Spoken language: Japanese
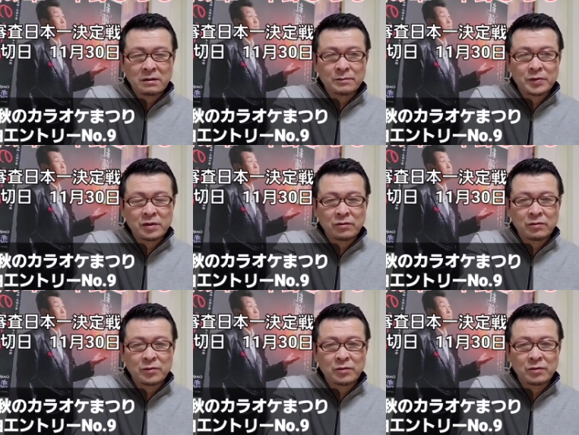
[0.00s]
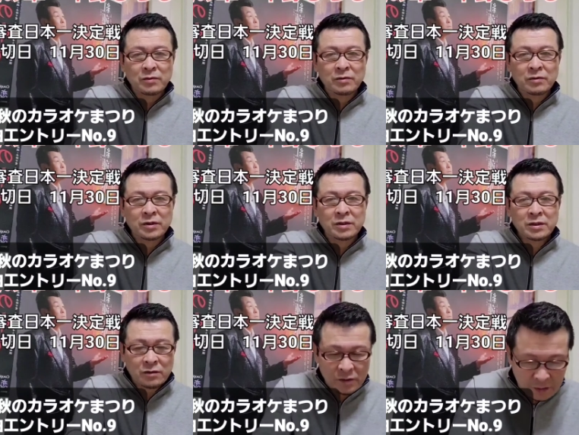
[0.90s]
グランプリの方もごひい
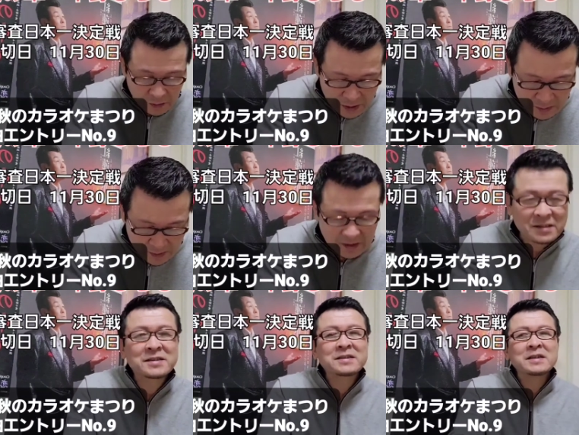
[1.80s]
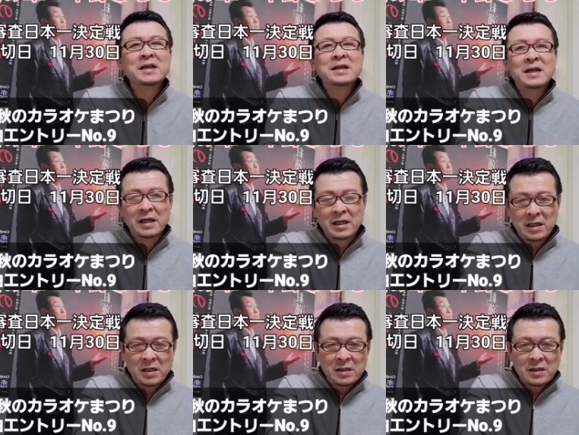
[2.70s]
きよろしくお願いします。はい。